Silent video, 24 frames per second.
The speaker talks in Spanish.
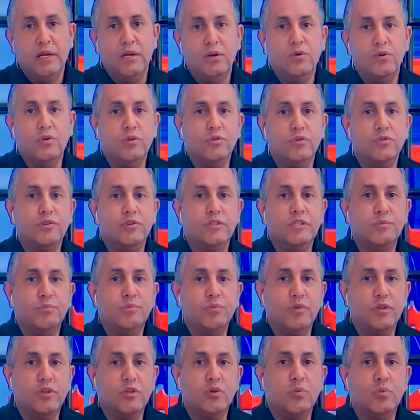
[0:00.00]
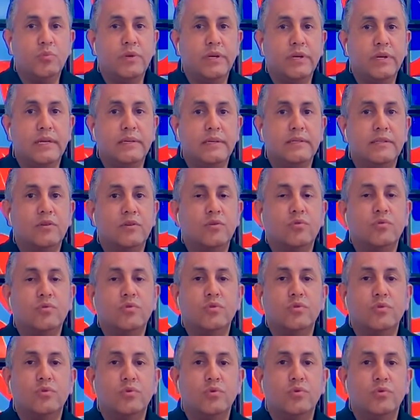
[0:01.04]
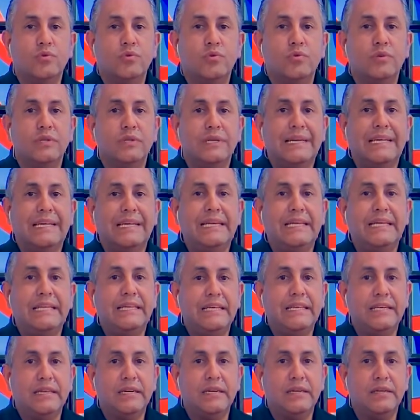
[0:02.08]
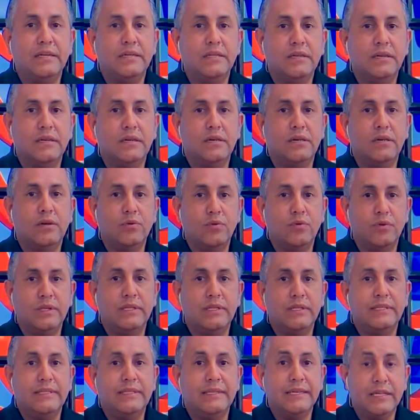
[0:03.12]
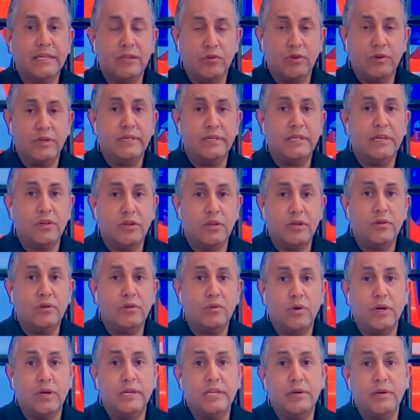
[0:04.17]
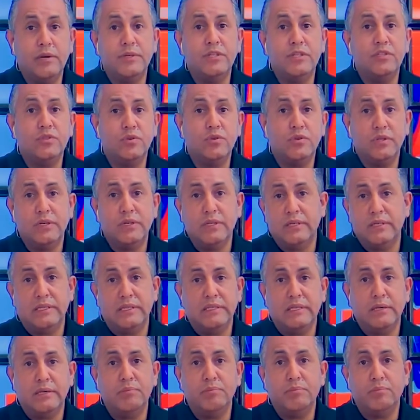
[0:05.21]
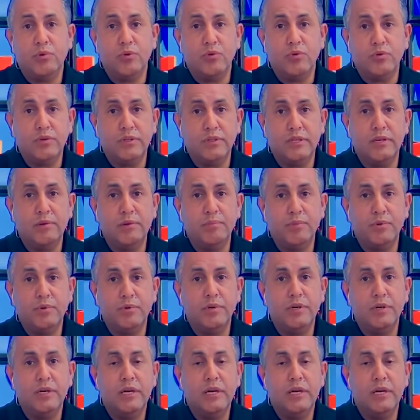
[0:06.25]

Lo otro es poder comunicarse con su clínica ah, o dentista que lo haya, lo haya visto eh, quizá en poco tiempo,